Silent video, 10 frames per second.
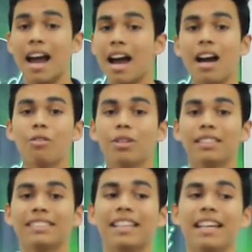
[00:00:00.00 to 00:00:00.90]
Hago
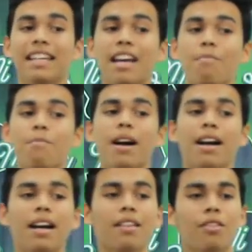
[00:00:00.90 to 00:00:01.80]
este
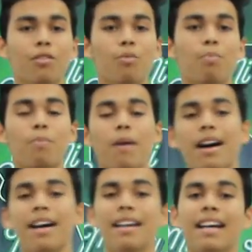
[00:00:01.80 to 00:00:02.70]
llamado
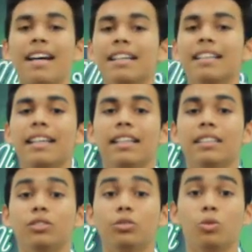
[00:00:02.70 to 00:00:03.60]
para que
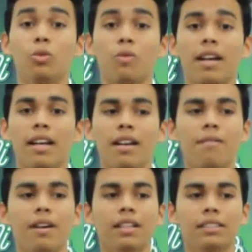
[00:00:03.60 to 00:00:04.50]
tú
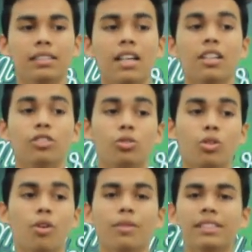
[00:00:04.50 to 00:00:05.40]
vuelvas.
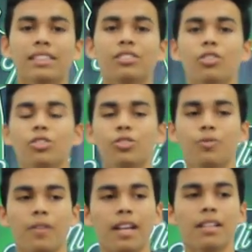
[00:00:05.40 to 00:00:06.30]
Tú no ves que estoy
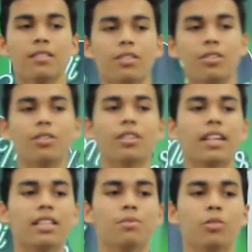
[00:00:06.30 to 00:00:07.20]
sufriendo,
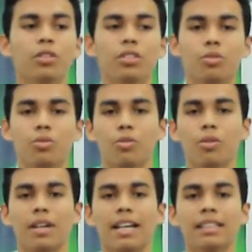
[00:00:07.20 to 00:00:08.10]
que es muy
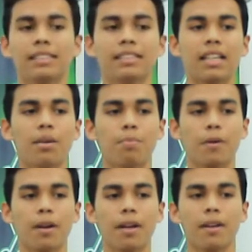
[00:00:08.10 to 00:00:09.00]
dura esta
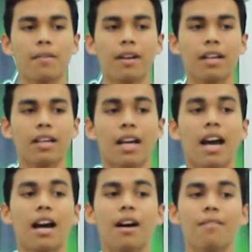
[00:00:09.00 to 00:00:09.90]
prueba.
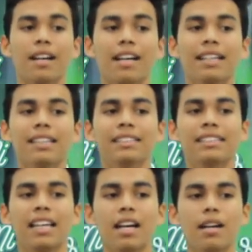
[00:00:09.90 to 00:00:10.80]

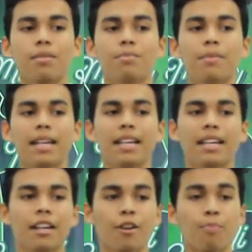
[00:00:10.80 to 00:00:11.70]
Abrázame
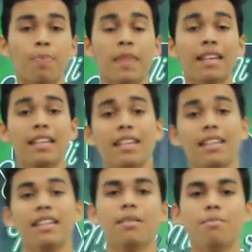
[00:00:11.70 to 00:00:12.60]

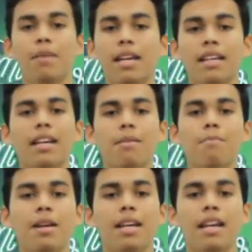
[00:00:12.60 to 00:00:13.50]
y dime que
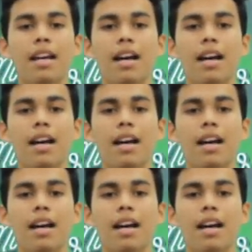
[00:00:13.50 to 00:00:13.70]
me